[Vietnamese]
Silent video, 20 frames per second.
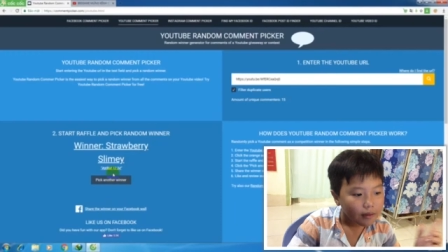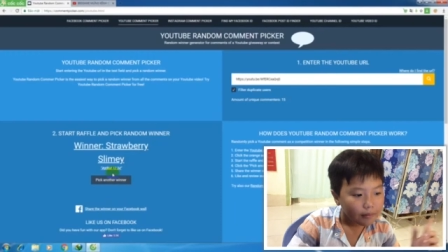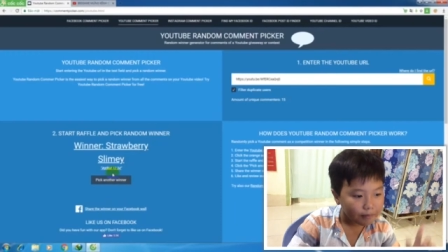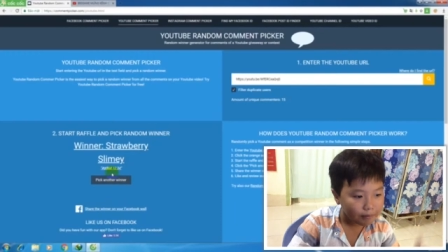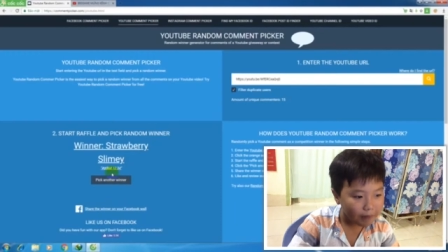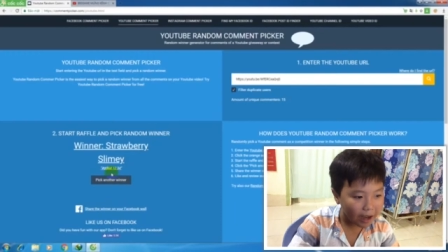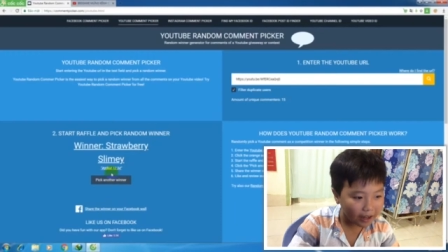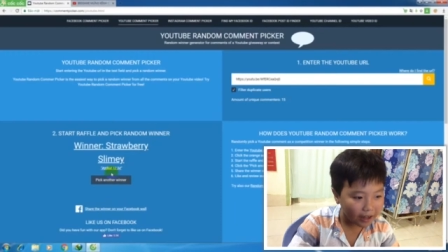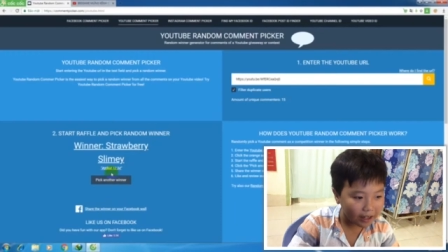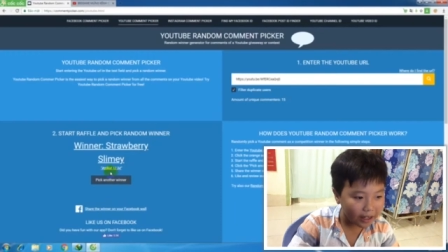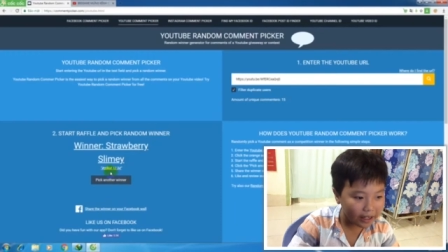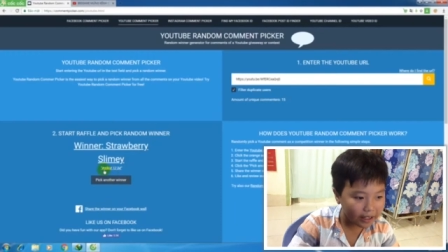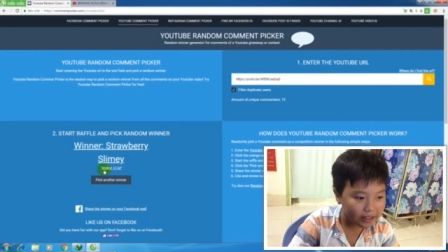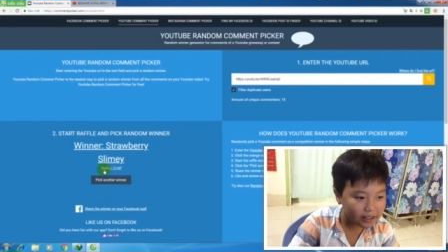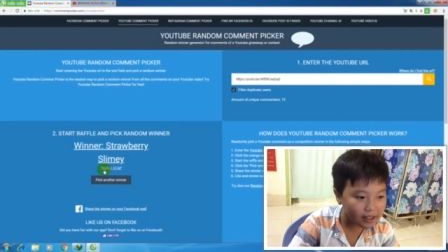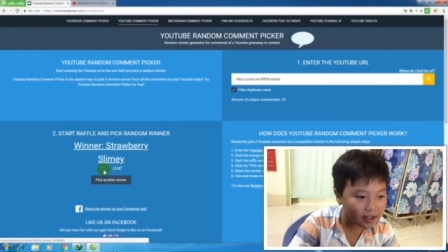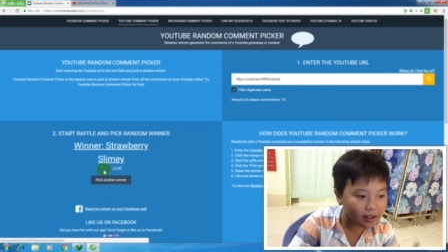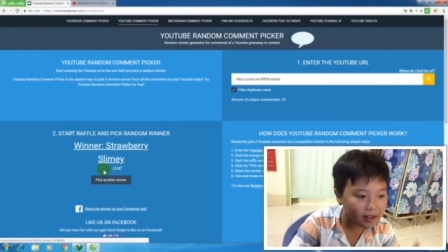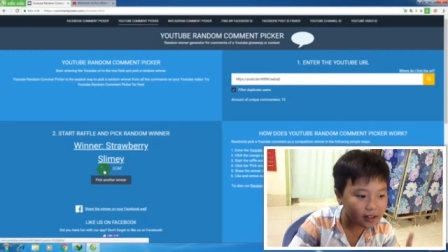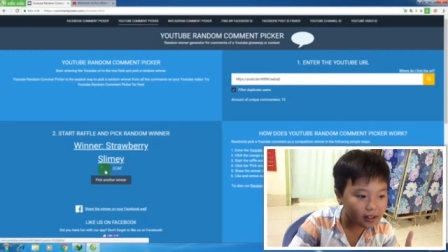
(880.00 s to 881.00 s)
bạn này
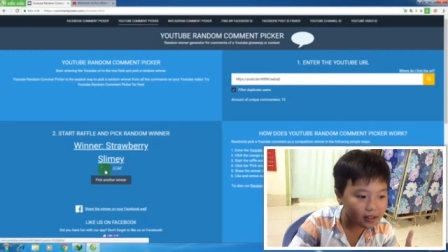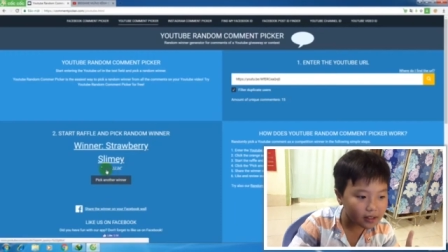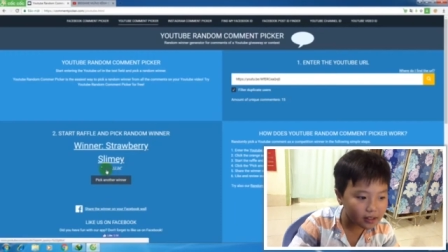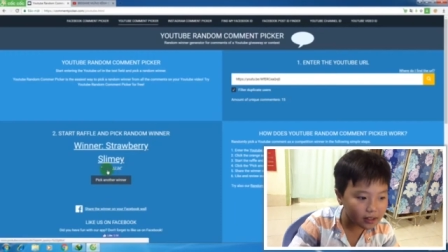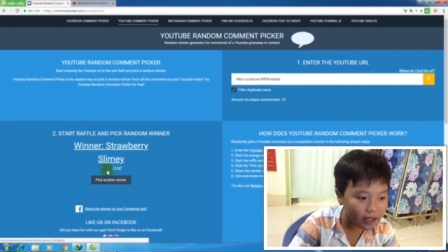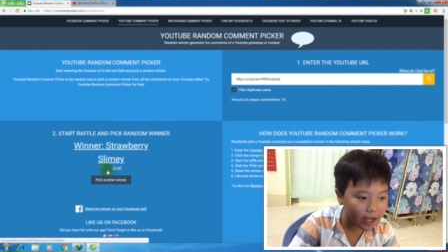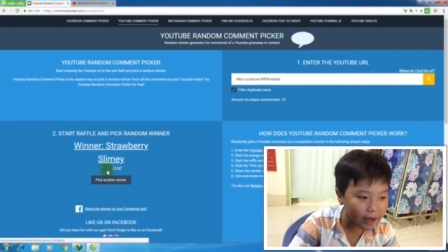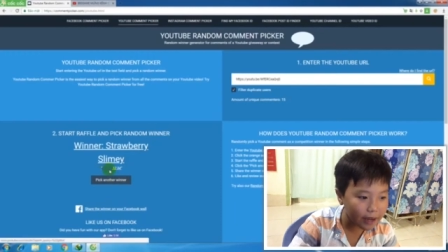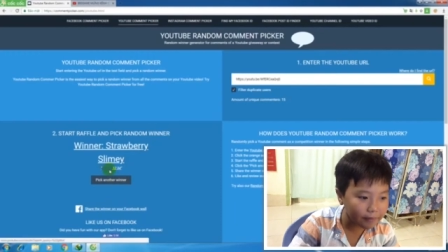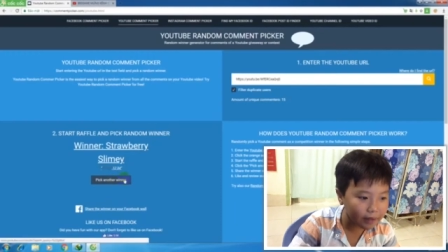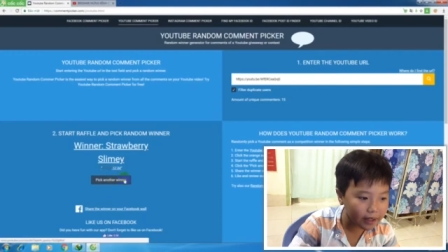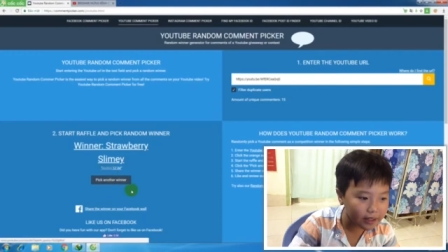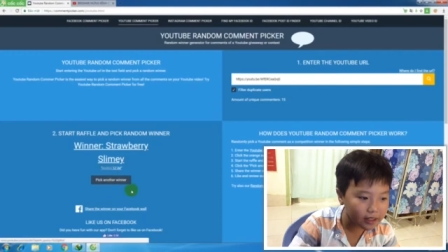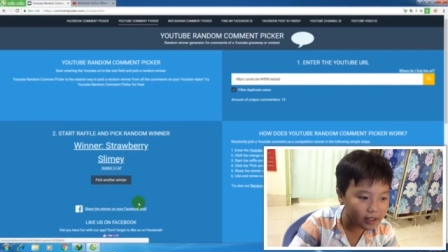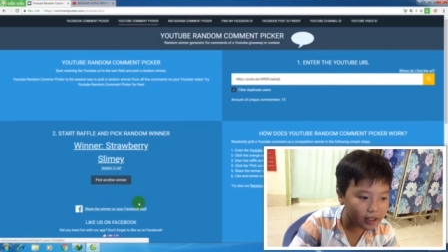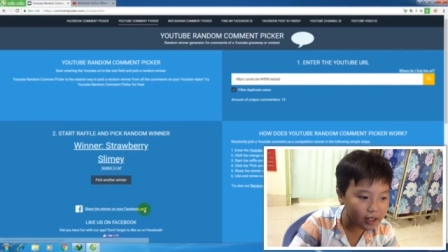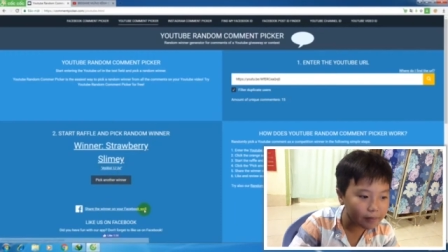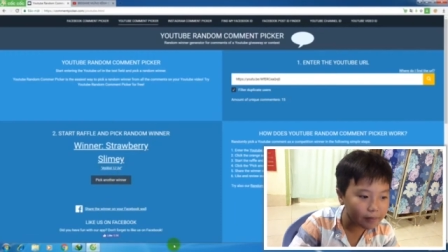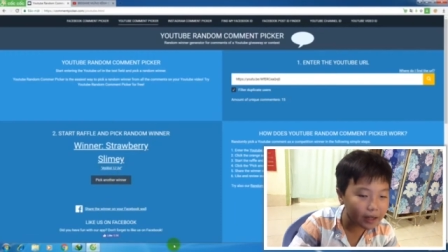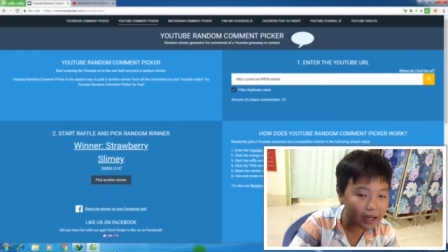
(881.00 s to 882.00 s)
xưng em này
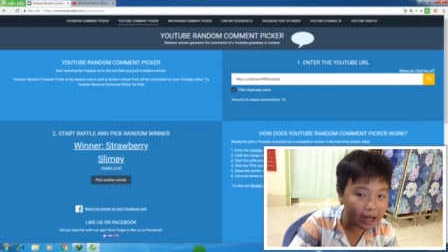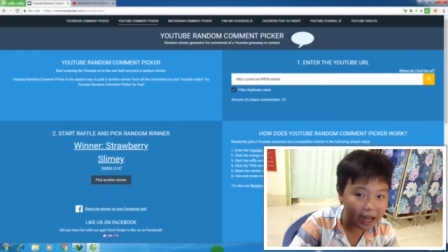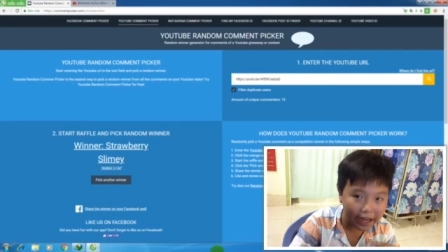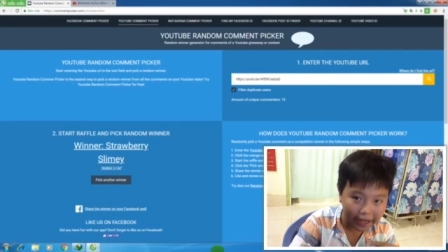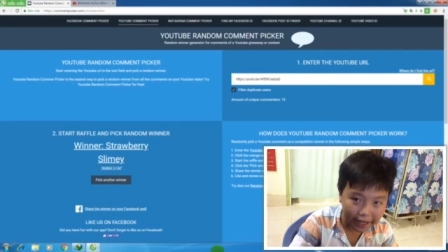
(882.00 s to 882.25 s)
xin với mình là